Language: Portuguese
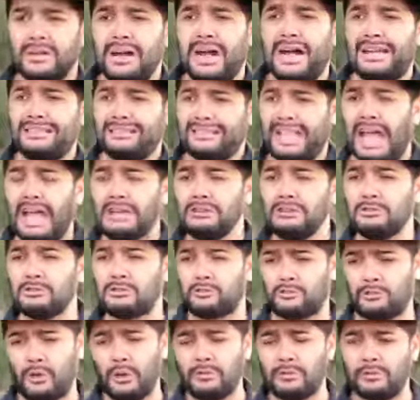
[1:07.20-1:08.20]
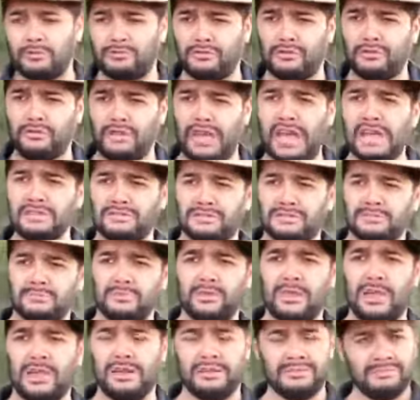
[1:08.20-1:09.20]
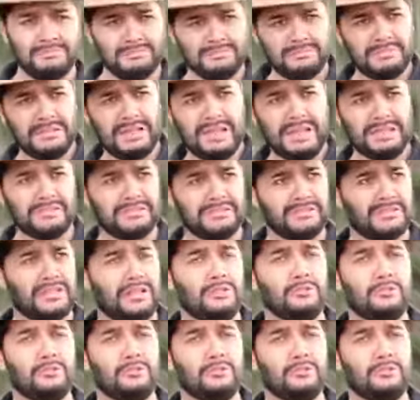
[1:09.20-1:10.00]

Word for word: Até em sonho eu te vejo, mulher. Essa